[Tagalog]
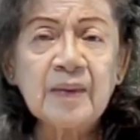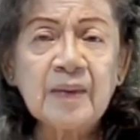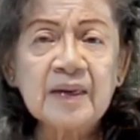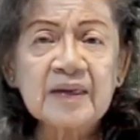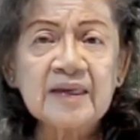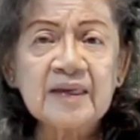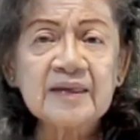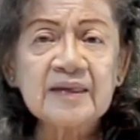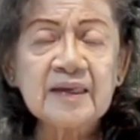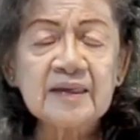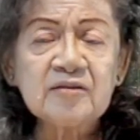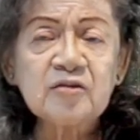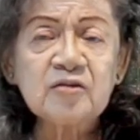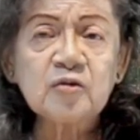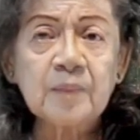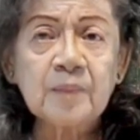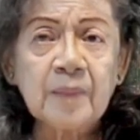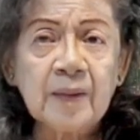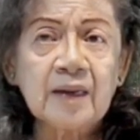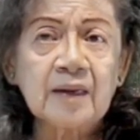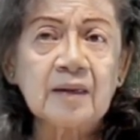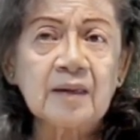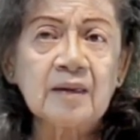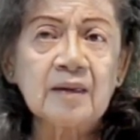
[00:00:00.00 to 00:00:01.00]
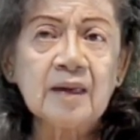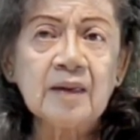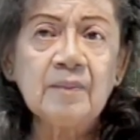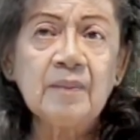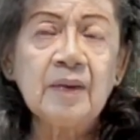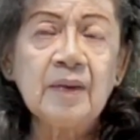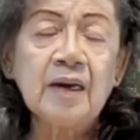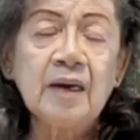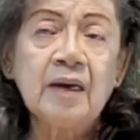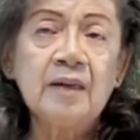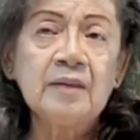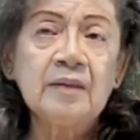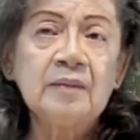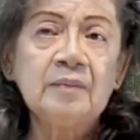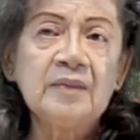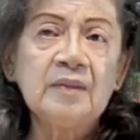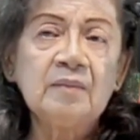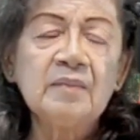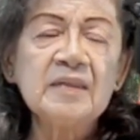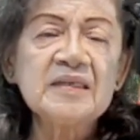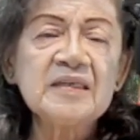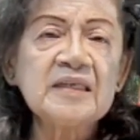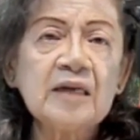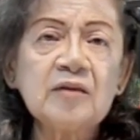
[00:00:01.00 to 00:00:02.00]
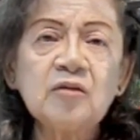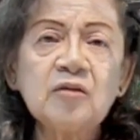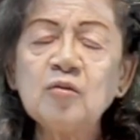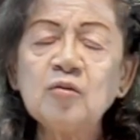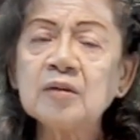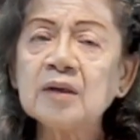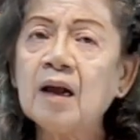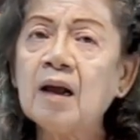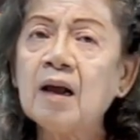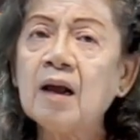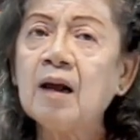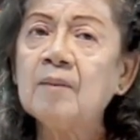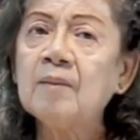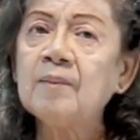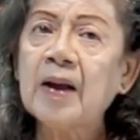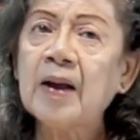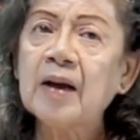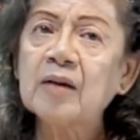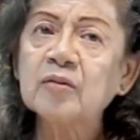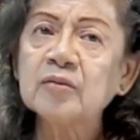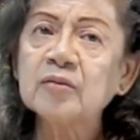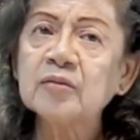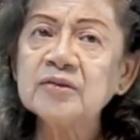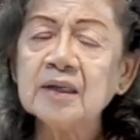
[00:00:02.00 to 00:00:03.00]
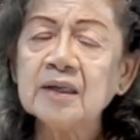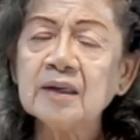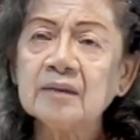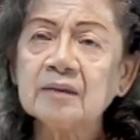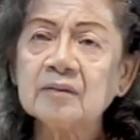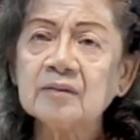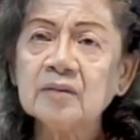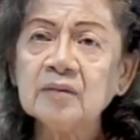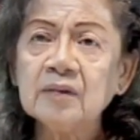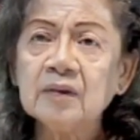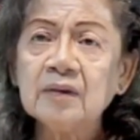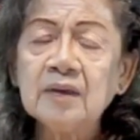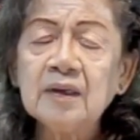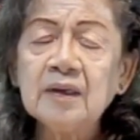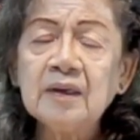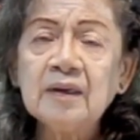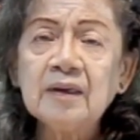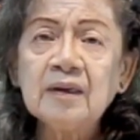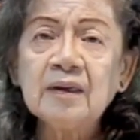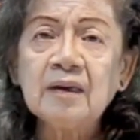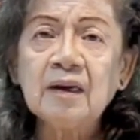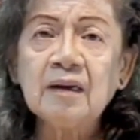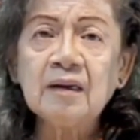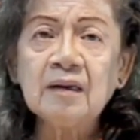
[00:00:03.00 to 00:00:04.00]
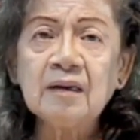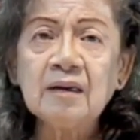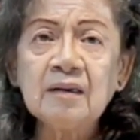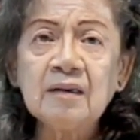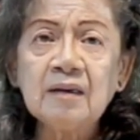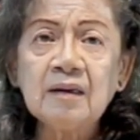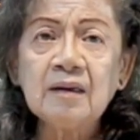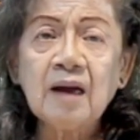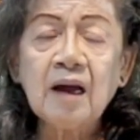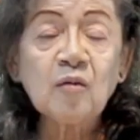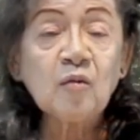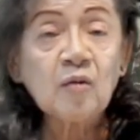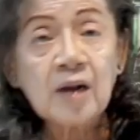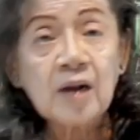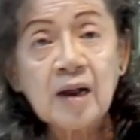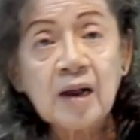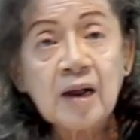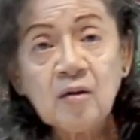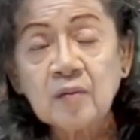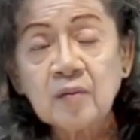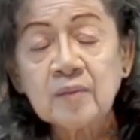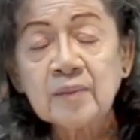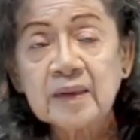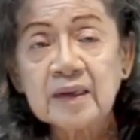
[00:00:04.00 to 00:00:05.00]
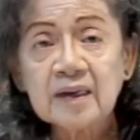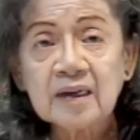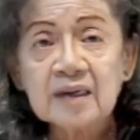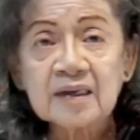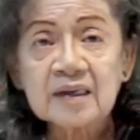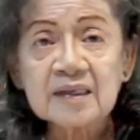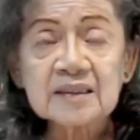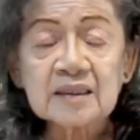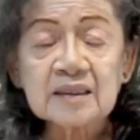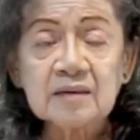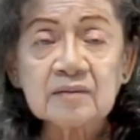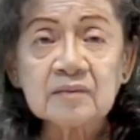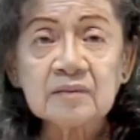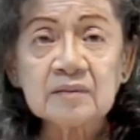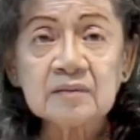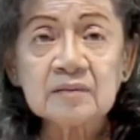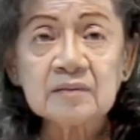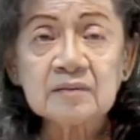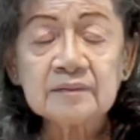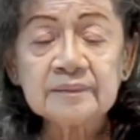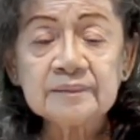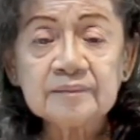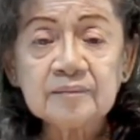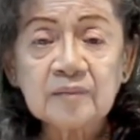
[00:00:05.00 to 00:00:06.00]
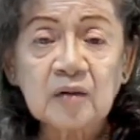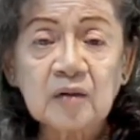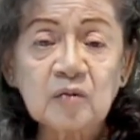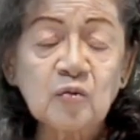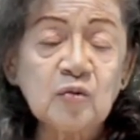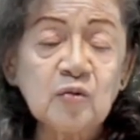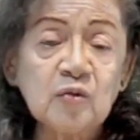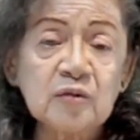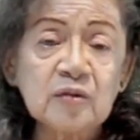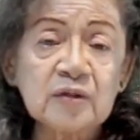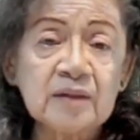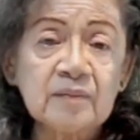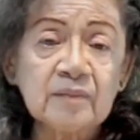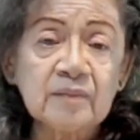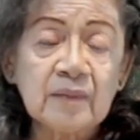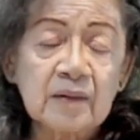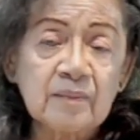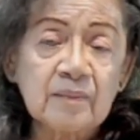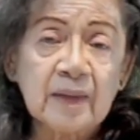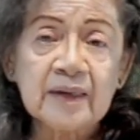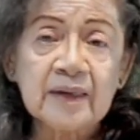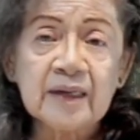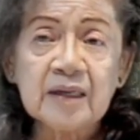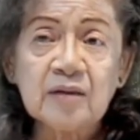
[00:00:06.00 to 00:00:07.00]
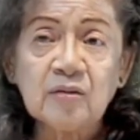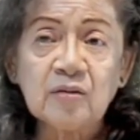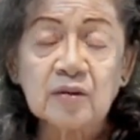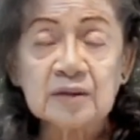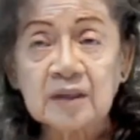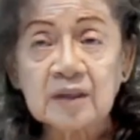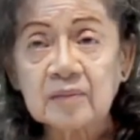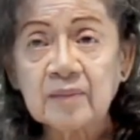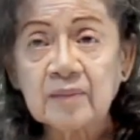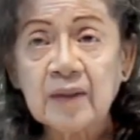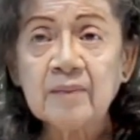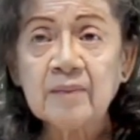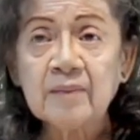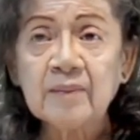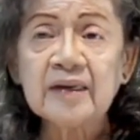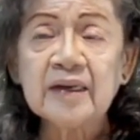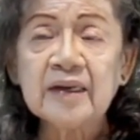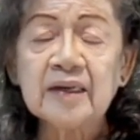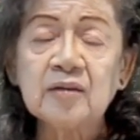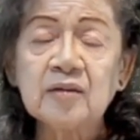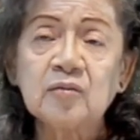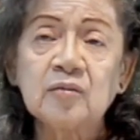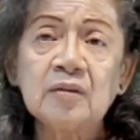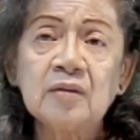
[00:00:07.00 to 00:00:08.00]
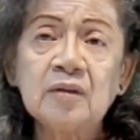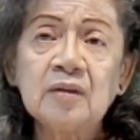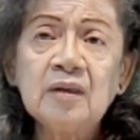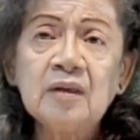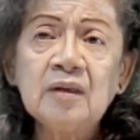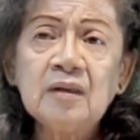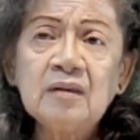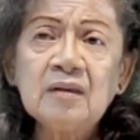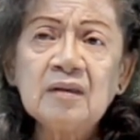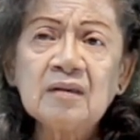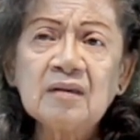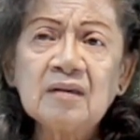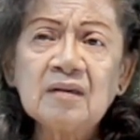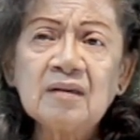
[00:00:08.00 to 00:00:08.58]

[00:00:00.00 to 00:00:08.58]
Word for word: ang pagiging chuper eh ba, ay masyado hong nakakapagod 'yan, no? Uh, ako nga ho bilang isang marunong ding magmaneho at nagmamaneho,